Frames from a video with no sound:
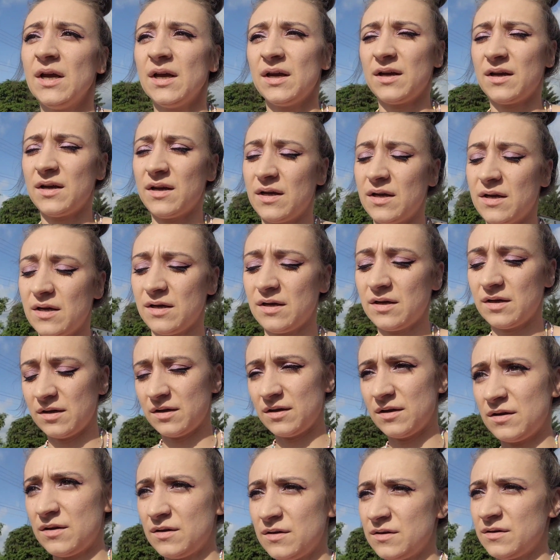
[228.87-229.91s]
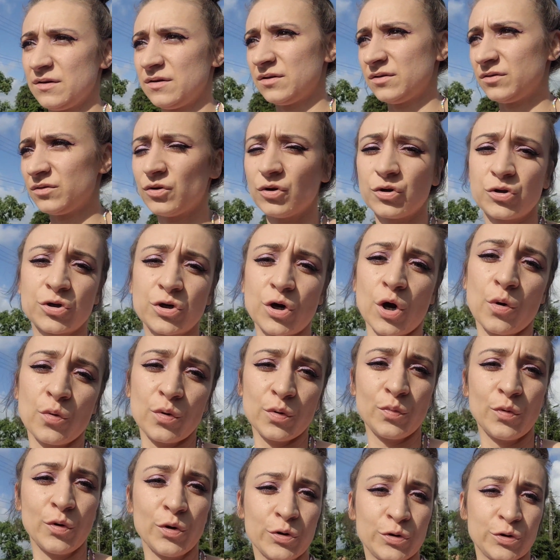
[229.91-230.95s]
e, do
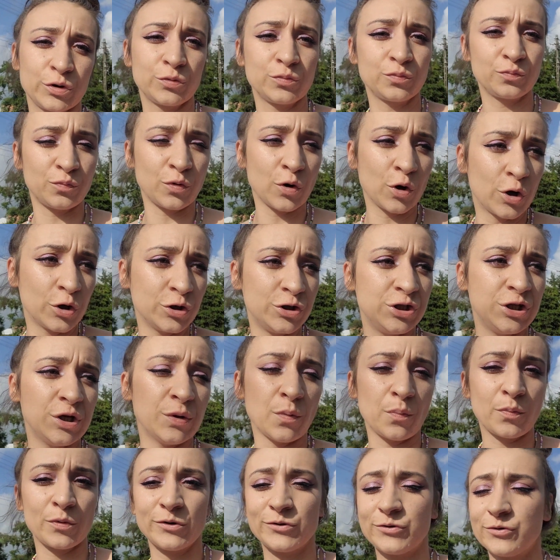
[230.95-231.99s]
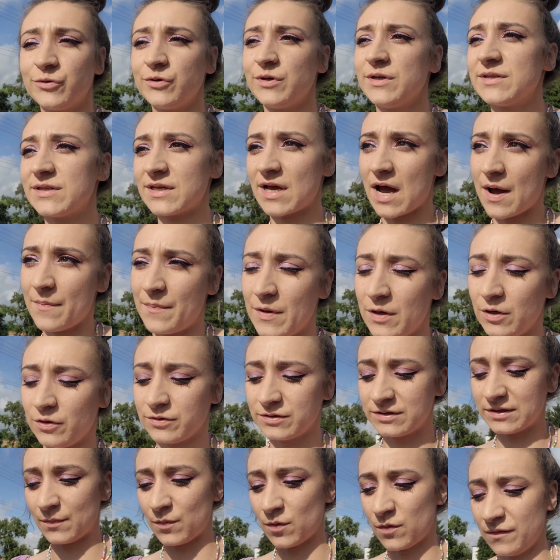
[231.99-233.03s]
szkoły, bo po godzinie po prostu jest apel
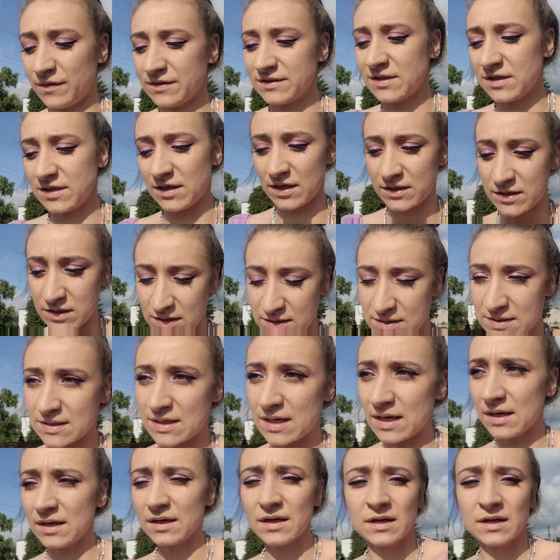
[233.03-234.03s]
od zaprowadzenia dziecka.